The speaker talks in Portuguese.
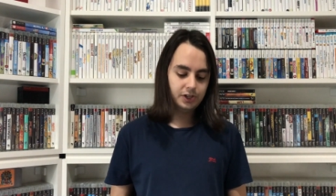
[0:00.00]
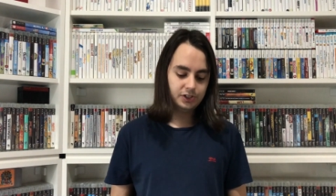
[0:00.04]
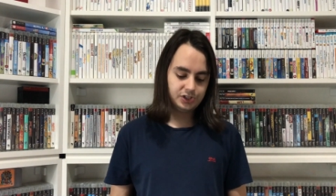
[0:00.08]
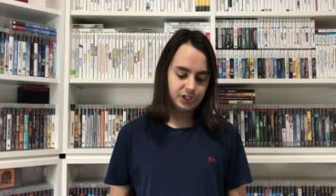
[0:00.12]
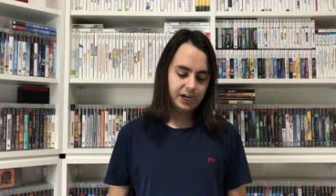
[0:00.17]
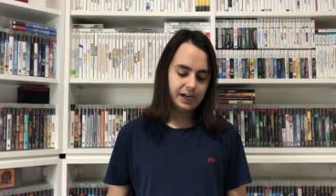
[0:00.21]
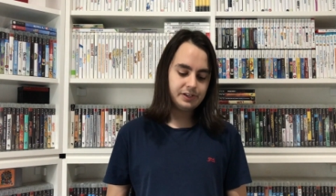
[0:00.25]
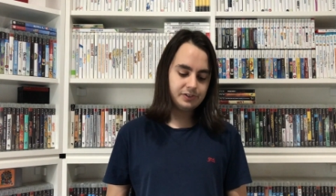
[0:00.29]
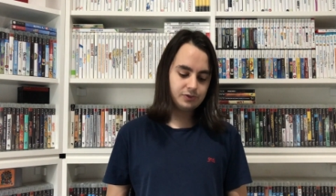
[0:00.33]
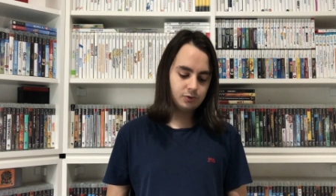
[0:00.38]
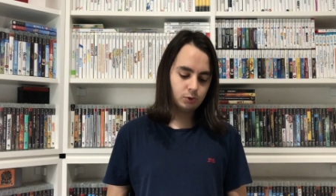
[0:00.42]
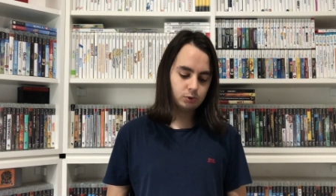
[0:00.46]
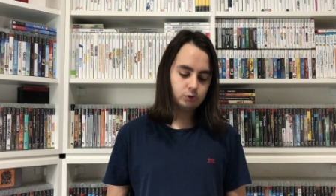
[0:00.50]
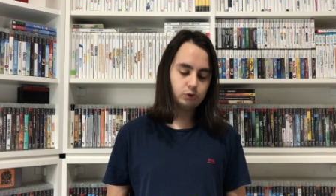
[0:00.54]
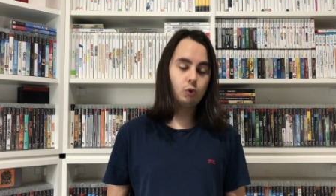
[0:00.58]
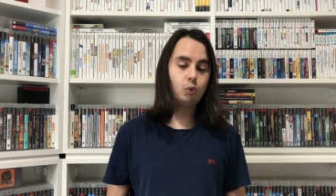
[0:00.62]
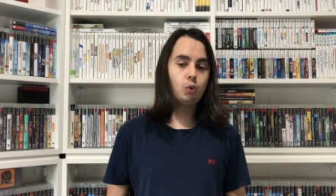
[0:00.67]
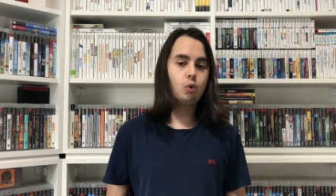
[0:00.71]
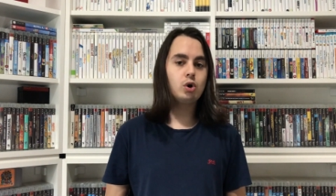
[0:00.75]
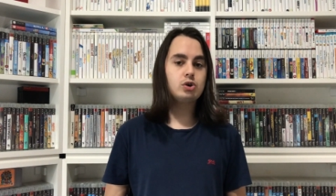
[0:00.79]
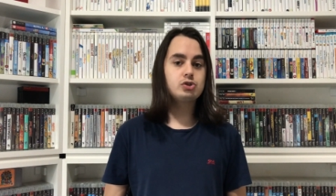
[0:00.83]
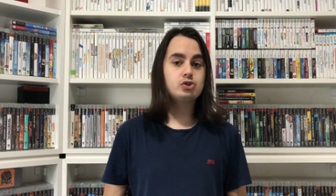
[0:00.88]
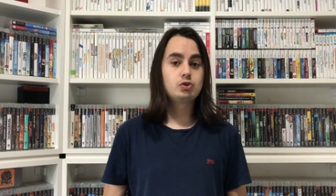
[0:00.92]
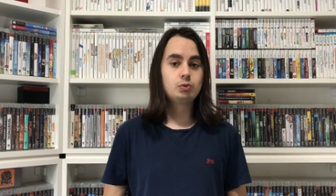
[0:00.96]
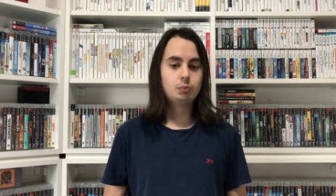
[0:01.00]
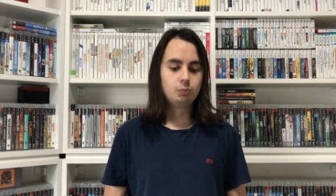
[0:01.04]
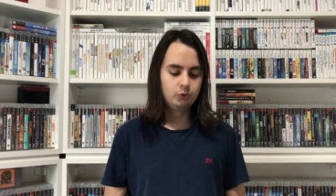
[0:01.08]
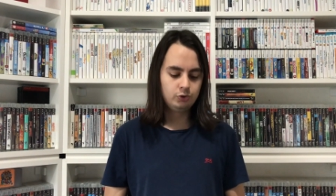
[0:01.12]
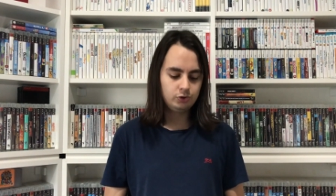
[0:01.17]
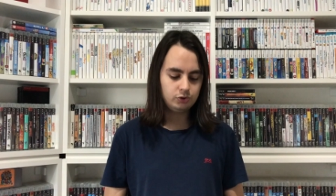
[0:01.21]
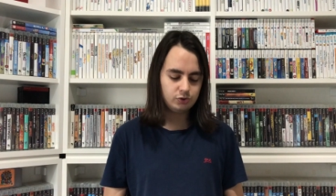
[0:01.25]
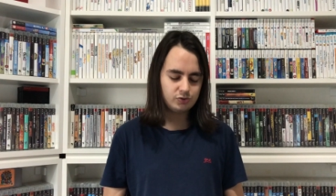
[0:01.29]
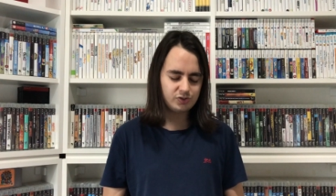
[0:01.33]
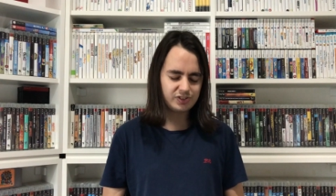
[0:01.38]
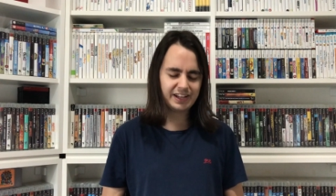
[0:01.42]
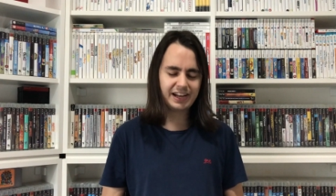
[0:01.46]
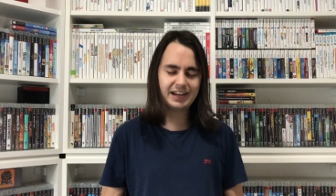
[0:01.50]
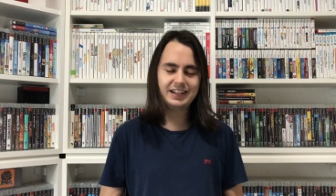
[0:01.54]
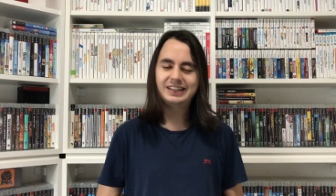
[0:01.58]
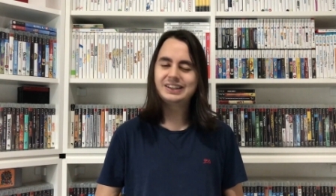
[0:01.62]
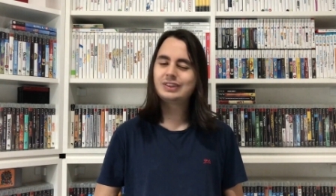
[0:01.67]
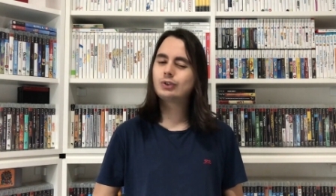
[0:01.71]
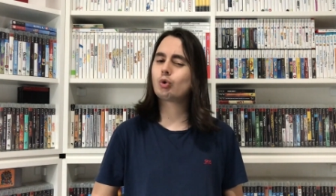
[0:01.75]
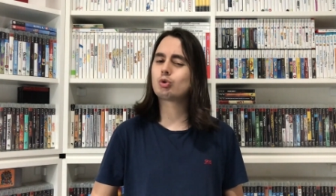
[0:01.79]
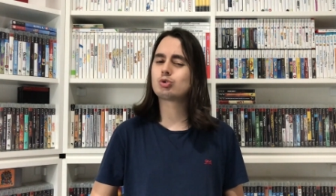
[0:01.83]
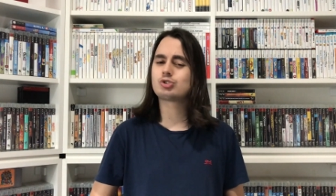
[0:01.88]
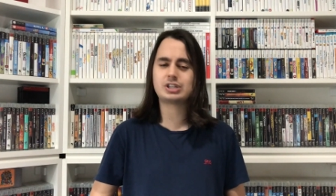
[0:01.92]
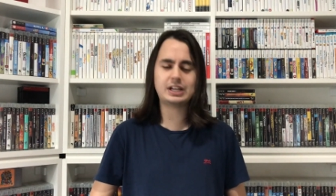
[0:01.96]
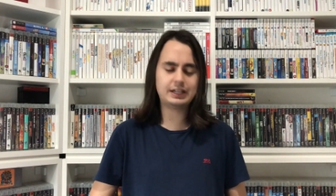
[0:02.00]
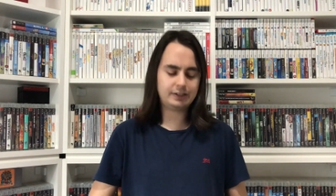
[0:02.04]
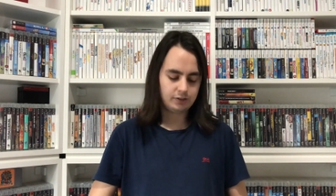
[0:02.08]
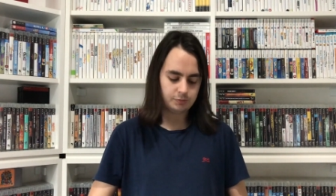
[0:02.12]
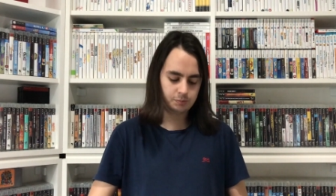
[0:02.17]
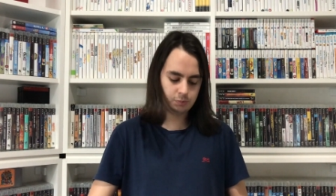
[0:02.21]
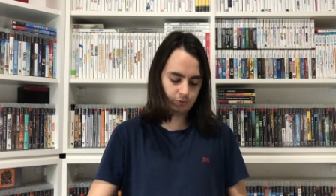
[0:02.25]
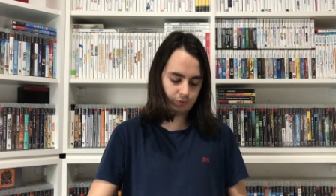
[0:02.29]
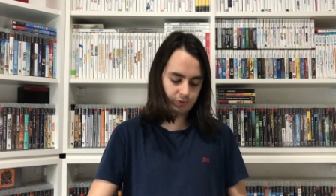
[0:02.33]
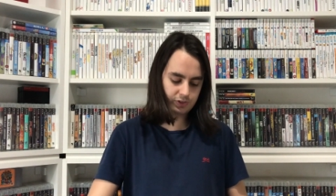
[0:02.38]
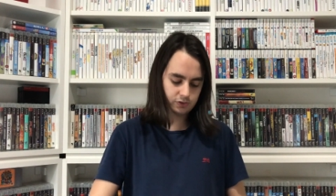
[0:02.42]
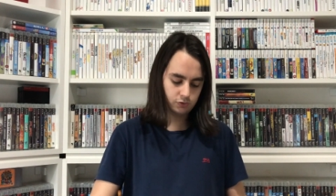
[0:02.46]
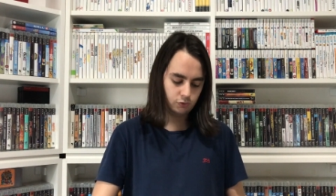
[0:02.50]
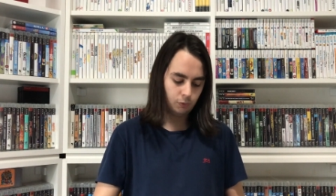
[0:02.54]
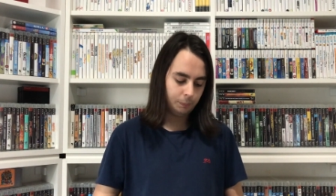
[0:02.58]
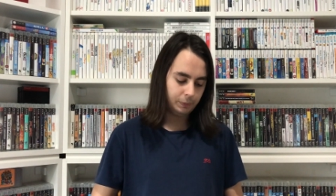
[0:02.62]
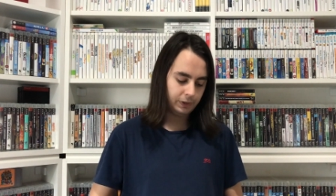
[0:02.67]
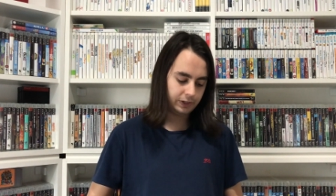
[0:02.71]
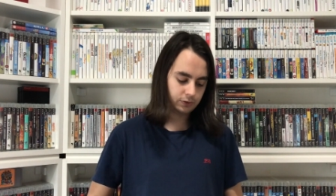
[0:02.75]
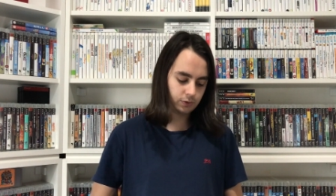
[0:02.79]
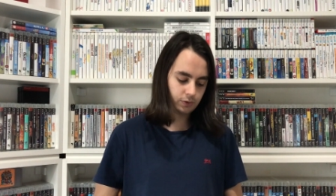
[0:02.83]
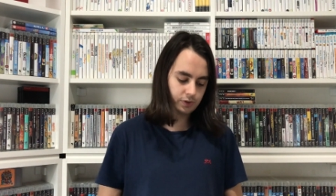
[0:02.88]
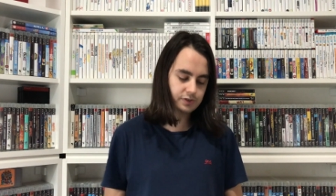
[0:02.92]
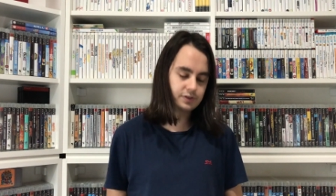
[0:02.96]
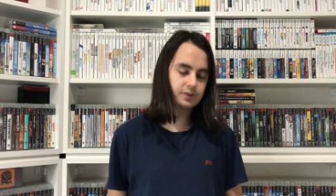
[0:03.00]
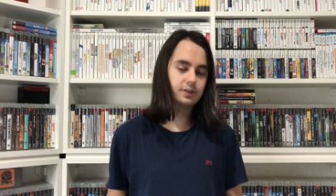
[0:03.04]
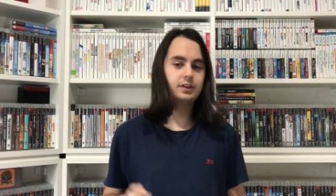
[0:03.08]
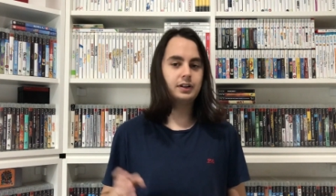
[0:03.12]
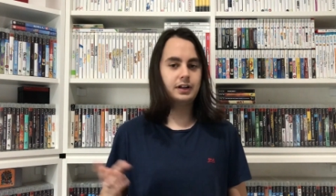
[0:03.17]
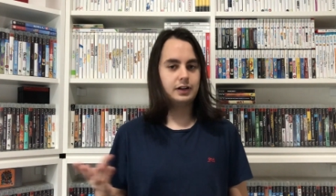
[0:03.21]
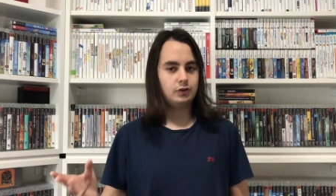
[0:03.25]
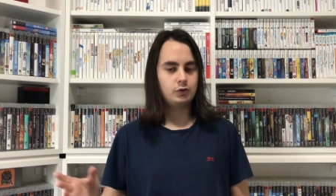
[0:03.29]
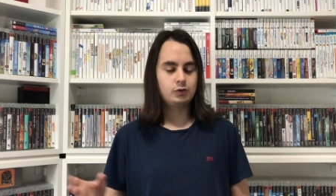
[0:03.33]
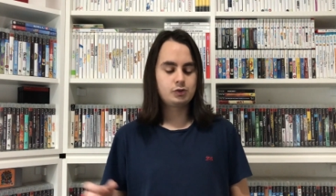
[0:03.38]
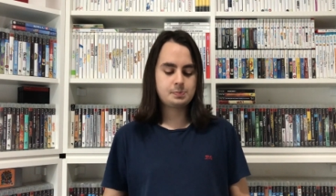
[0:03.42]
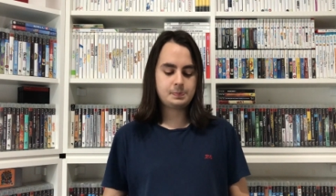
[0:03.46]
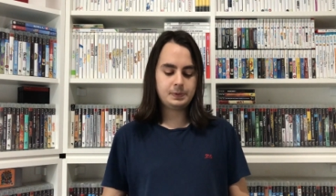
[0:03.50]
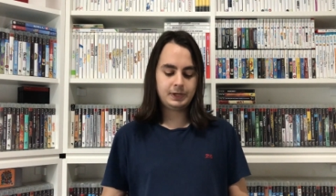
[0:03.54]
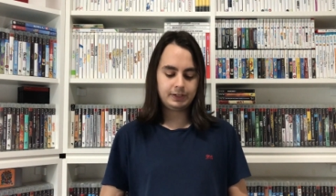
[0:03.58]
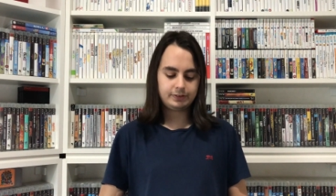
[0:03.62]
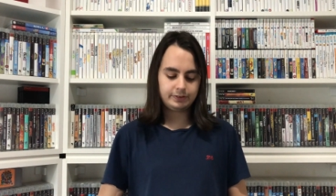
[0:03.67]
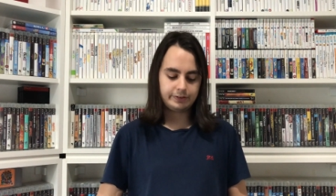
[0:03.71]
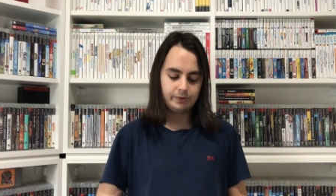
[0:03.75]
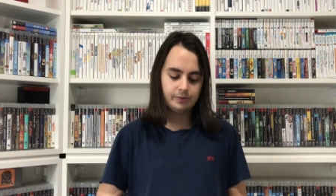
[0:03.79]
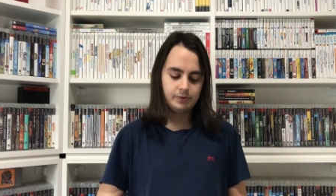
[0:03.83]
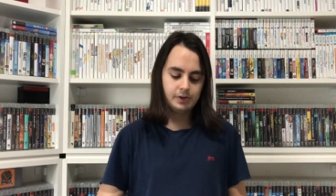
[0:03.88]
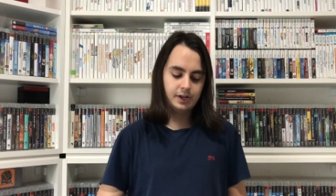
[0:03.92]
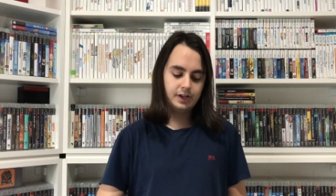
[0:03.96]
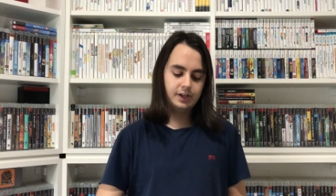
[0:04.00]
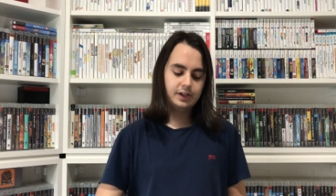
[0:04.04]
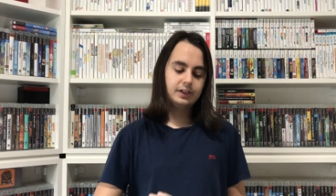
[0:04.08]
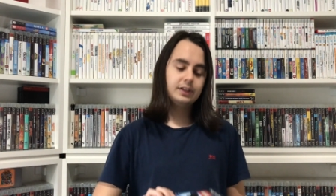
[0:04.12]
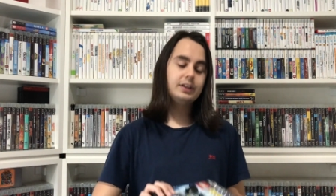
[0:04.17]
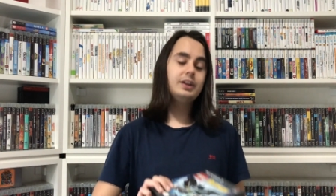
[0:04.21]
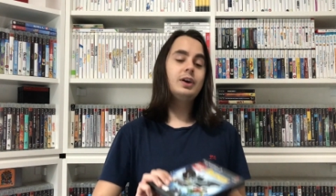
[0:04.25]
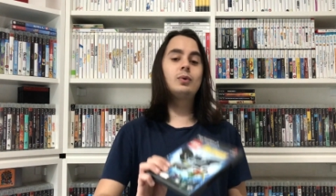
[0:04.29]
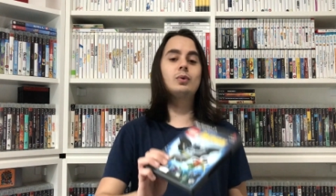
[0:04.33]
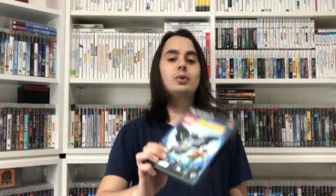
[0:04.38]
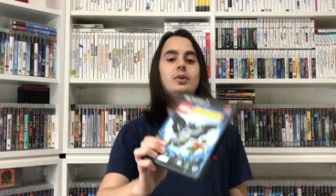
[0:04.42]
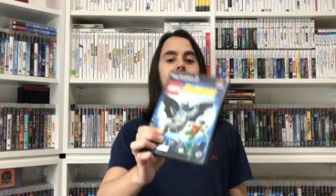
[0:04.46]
Já esse outro eu gosto muito e zerei trocentas mil vezes no Play 2, claro que os piratão, que é o